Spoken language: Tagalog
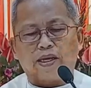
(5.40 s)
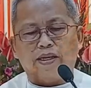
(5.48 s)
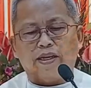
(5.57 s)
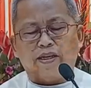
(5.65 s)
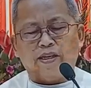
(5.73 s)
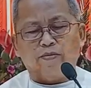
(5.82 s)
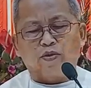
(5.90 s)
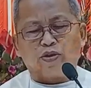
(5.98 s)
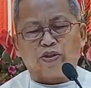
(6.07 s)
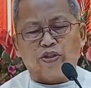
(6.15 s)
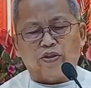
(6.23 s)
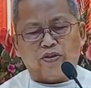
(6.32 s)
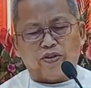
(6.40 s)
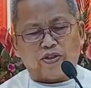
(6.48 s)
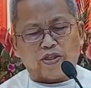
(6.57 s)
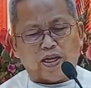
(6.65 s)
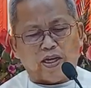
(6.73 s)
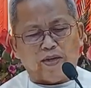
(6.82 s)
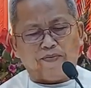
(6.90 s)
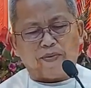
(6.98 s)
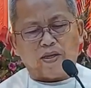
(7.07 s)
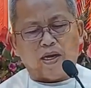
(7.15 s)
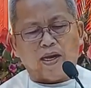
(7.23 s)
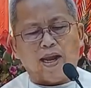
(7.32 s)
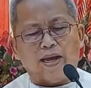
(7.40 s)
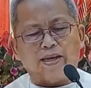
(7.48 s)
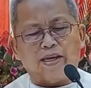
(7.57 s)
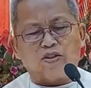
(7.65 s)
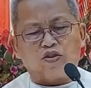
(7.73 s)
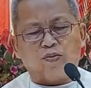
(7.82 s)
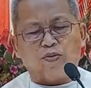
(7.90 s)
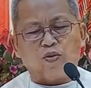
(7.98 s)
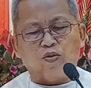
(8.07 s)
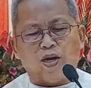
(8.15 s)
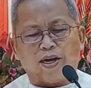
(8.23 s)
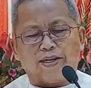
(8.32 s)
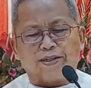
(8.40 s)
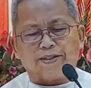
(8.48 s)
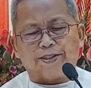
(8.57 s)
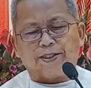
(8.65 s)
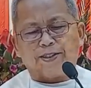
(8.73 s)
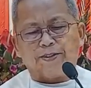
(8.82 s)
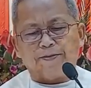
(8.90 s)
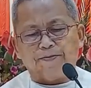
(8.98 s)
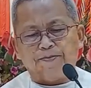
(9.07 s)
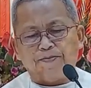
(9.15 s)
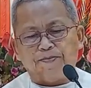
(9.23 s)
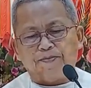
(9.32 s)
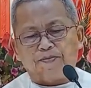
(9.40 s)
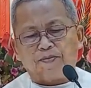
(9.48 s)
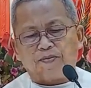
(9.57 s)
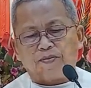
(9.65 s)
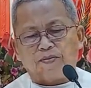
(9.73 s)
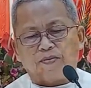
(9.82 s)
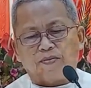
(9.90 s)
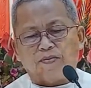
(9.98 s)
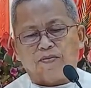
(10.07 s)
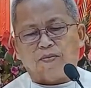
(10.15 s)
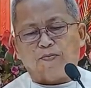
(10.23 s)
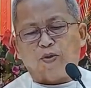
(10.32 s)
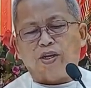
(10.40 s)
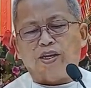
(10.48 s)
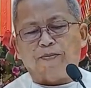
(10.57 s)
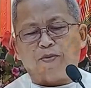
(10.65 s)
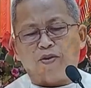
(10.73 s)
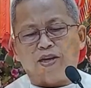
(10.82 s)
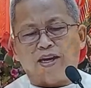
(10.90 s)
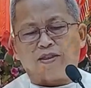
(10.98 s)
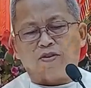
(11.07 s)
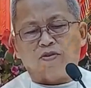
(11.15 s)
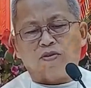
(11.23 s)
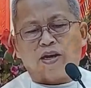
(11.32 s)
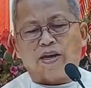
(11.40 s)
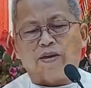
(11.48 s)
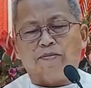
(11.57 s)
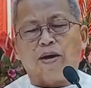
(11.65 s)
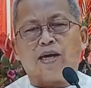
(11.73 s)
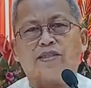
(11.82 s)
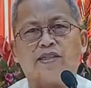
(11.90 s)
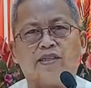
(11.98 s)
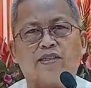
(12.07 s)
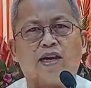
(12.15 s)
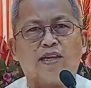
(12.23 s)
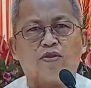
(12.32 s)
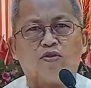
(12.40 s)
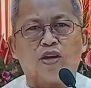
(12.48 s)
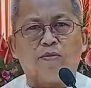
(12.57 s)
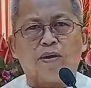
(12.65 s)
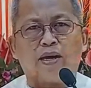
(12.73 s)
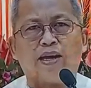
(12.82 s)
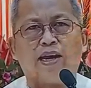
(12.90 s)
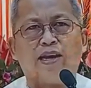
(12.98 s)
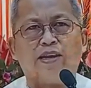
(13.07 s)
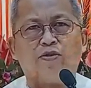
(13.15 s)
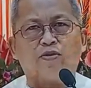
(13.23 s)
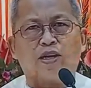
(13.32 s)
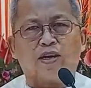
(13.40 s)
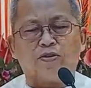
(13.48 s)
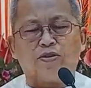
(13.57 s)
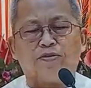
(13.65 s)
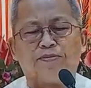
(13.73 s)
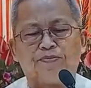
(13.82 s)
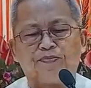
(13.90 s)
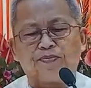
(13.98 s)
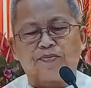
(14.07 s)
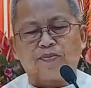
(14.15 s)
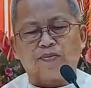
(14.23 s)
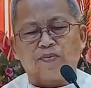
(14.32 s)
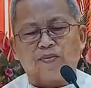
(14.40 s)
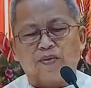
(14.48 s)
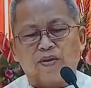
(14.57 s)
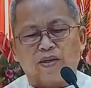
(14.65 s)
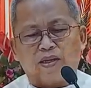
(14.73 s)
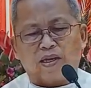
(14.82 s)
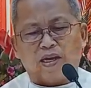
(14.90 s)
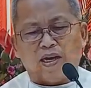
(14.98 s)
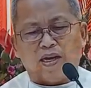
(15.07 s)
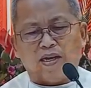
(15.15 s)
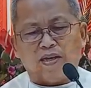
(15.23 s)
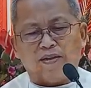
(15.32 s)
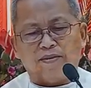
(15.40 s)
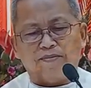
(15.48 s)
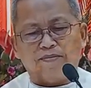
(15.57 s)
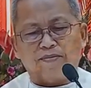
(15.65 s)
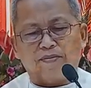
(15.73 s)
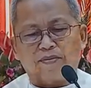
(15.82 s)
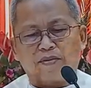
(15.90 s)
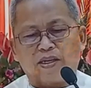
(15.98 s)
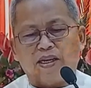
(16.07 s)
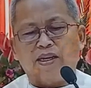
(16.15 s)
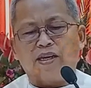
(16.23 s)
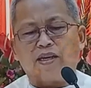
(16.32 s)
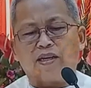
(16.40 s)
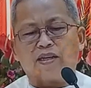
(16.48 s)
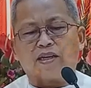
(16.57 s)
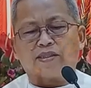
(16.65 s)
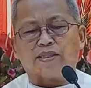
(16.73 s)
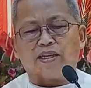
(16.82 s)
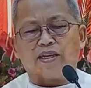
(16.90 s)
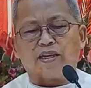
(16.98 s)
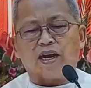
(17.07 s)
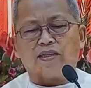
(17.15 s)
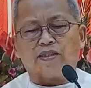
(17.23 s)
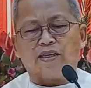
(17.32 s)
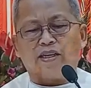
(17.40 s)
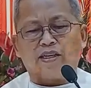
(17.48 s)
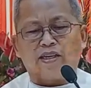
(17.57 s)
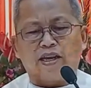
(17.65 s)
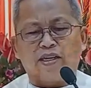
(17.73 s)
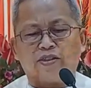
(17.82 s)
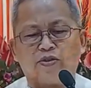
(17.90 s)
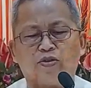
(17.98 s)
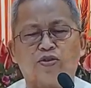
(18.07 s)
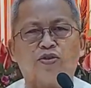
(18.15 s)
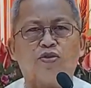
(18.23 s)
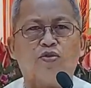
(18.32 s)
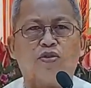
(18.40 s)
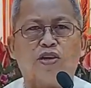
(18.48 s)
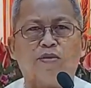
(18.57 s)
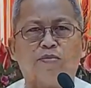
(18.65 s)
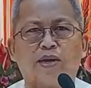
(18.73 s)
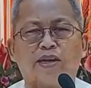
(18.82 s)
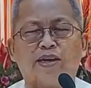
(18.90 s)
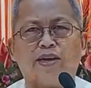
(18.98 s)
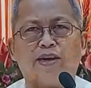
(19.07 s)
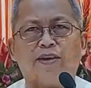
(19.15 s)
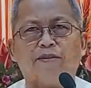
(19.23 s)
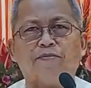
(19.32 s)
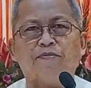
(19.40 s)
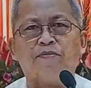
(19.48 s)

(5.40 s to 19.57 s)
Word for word: kining debosyon sa Alliance of Two Hearts pwede po nato nga ibase sa atong ebanghelyo karon nga kining kasing-kasing ni Hesus ug ni Maria